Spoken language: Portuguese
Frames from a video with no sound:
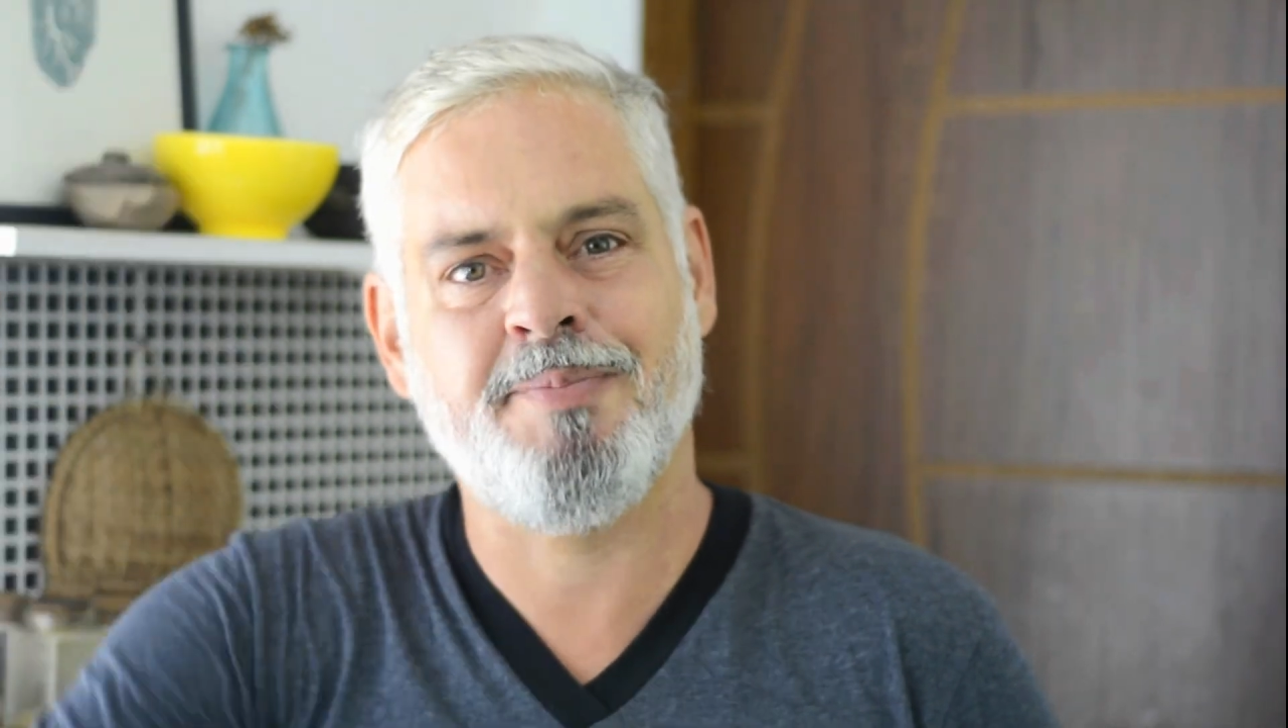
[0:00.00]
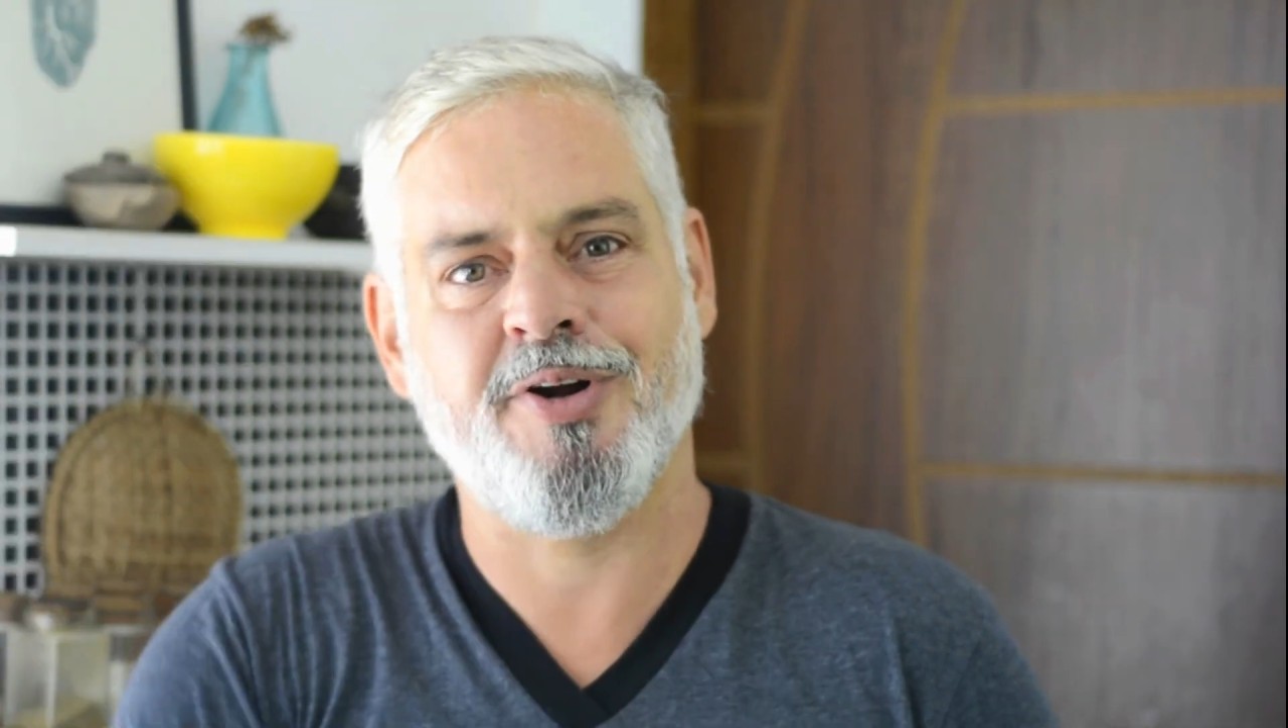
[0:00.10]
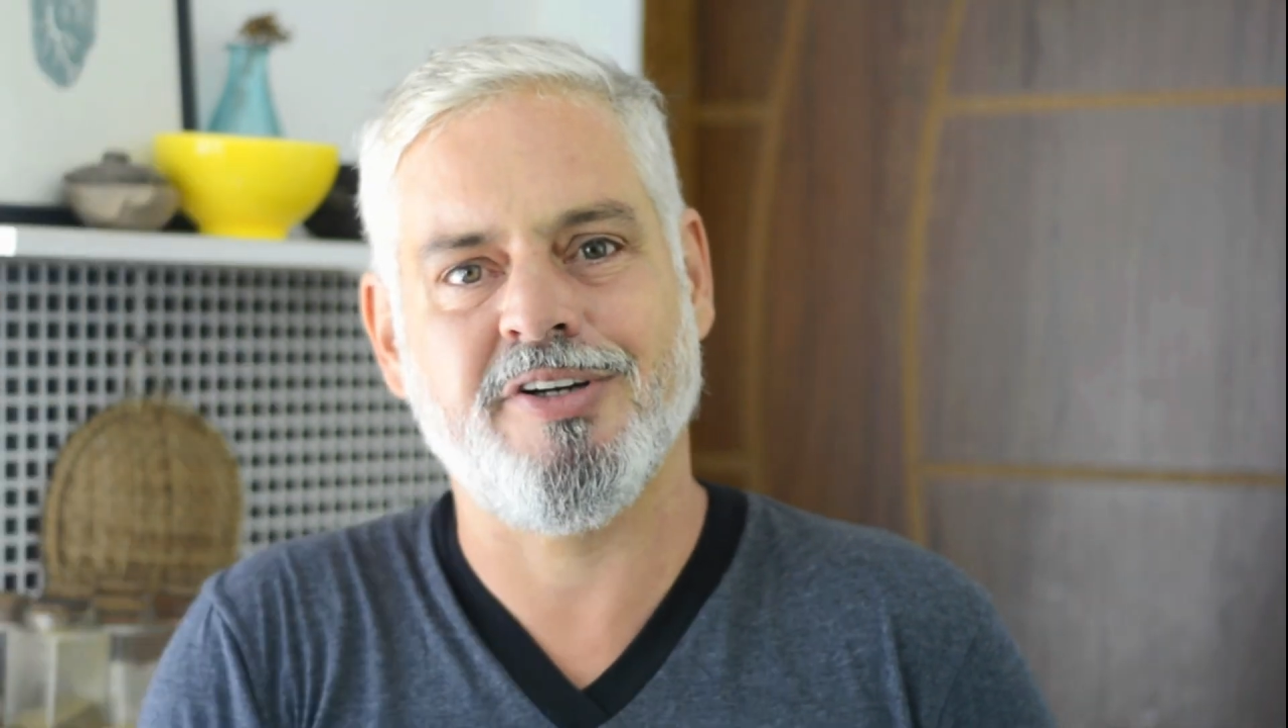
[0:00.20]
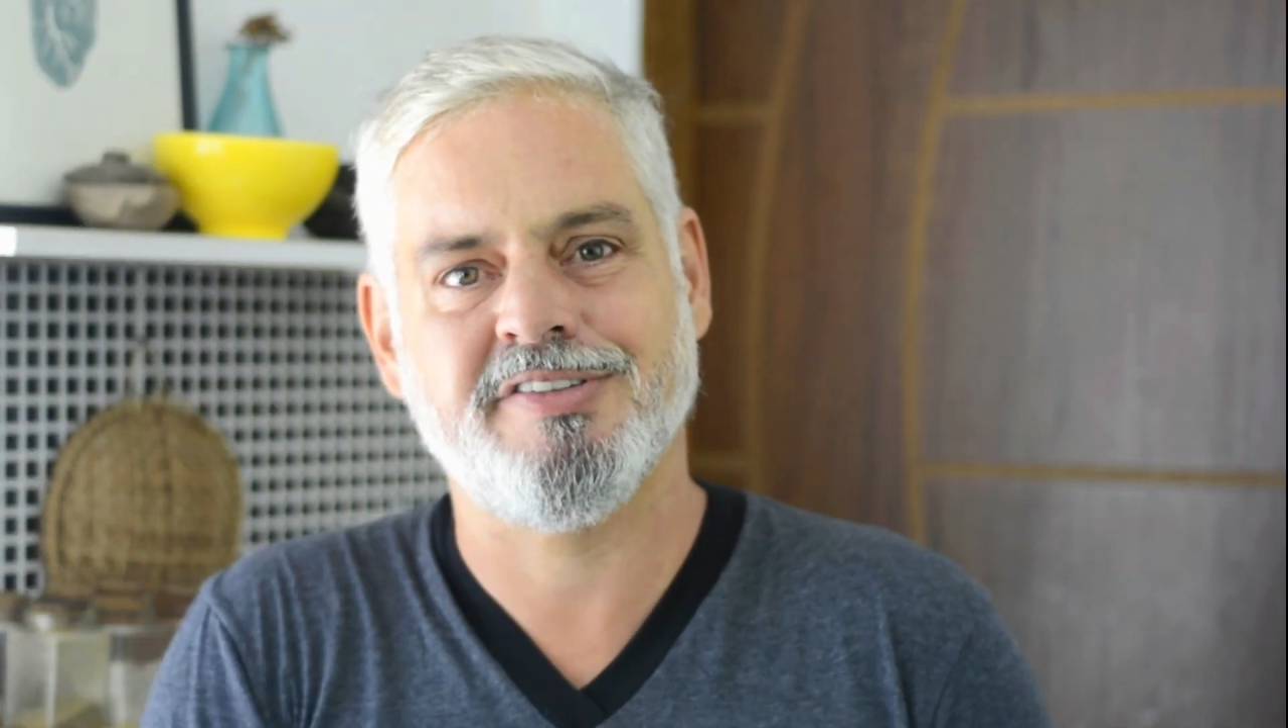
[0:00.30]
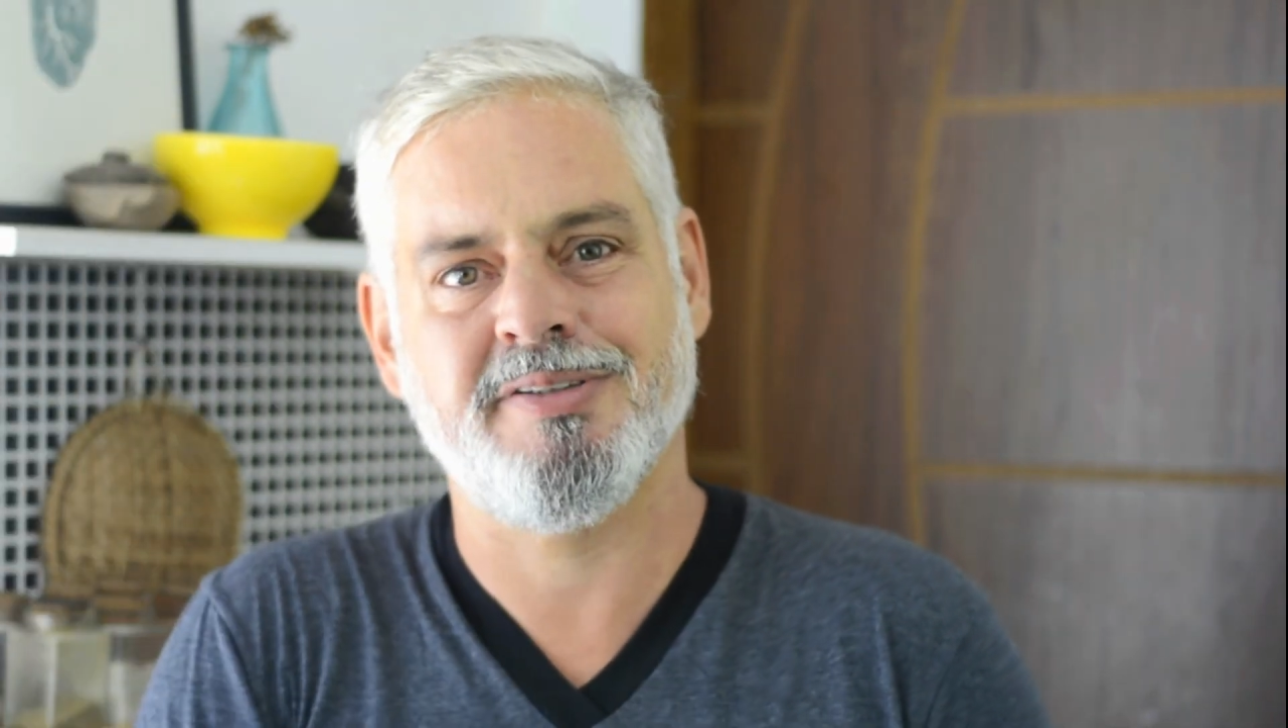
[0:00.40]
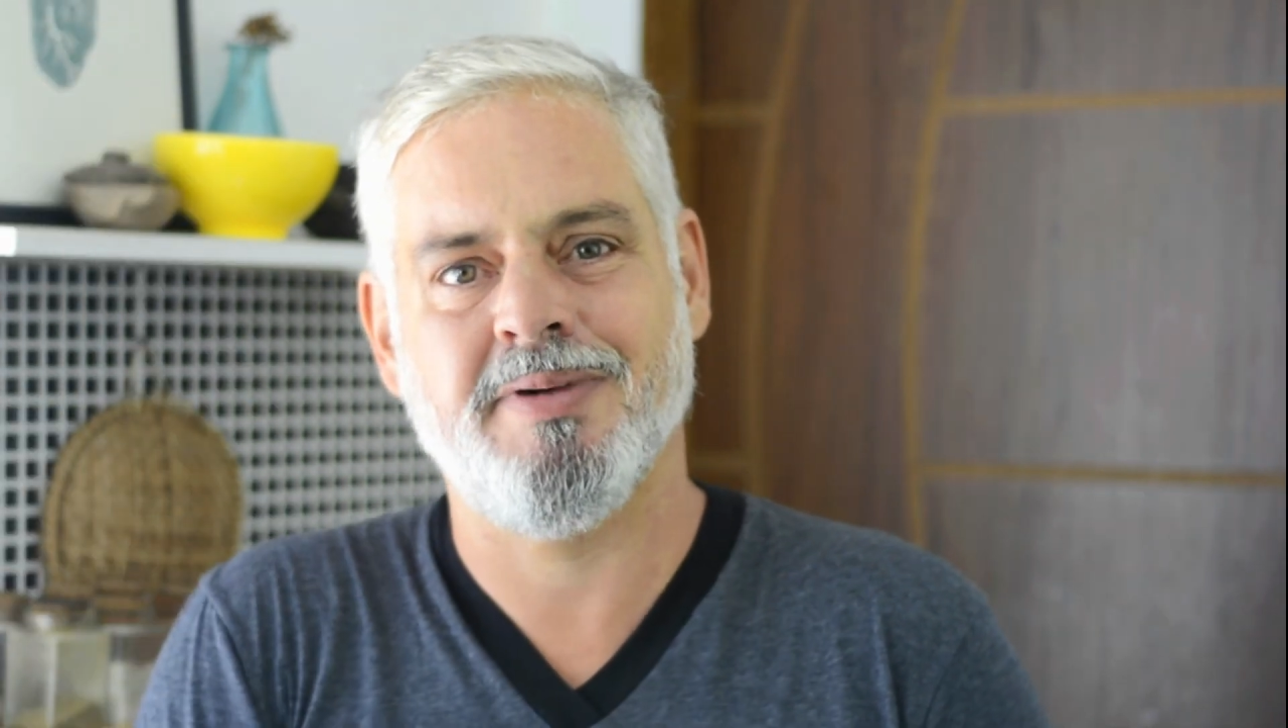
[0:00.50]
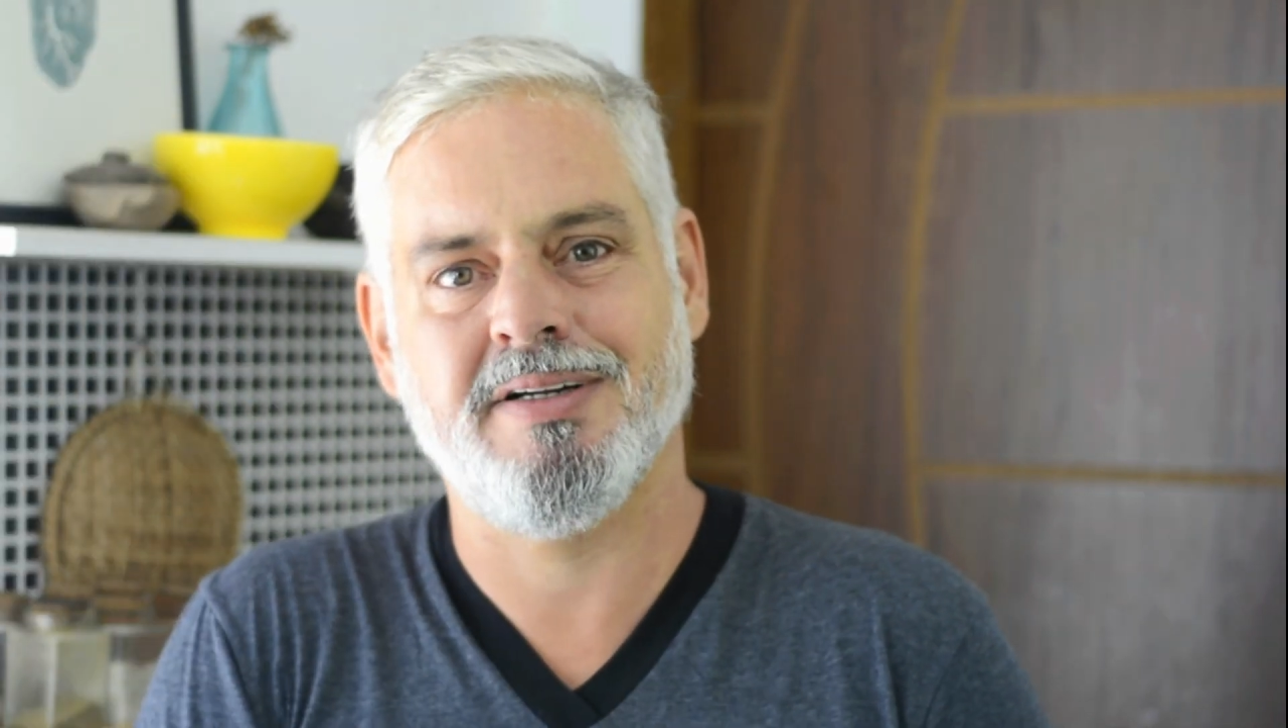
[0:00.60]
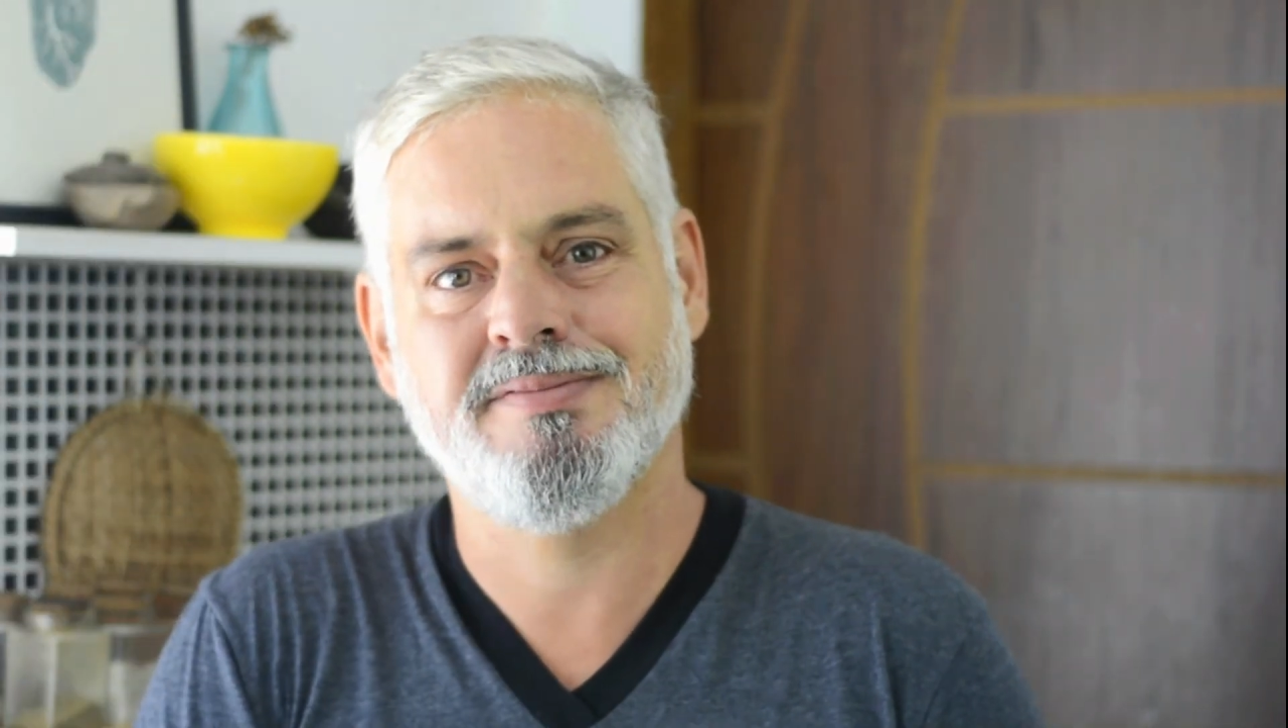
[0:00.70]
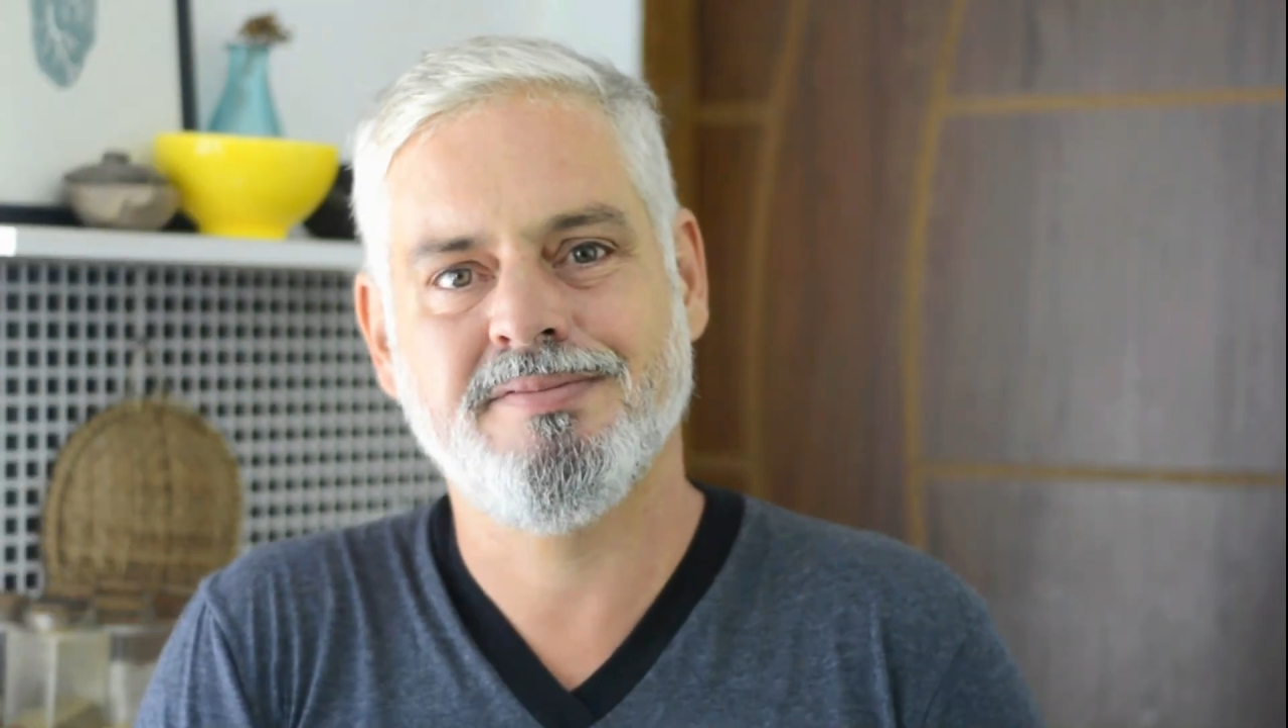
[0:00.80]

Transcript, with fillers: próxima!